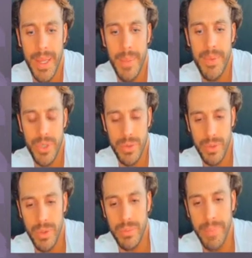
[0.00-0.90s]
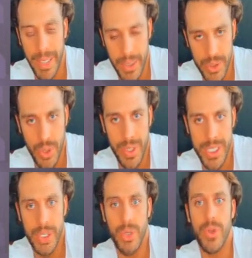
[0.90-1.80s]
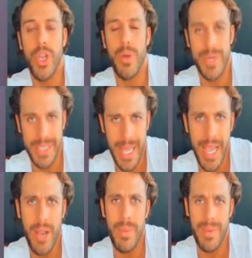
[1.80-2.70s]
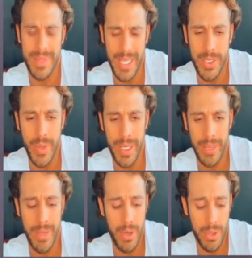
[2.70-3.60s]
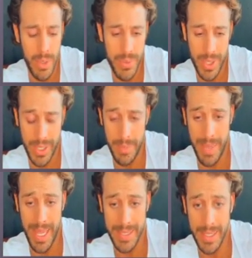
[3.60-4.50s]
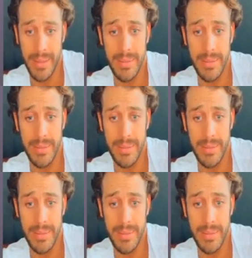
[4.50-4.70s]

pues con precauciones y todo, y cómo está, y cómo está su gente. Me dijo, no, pues aquí en mi casa,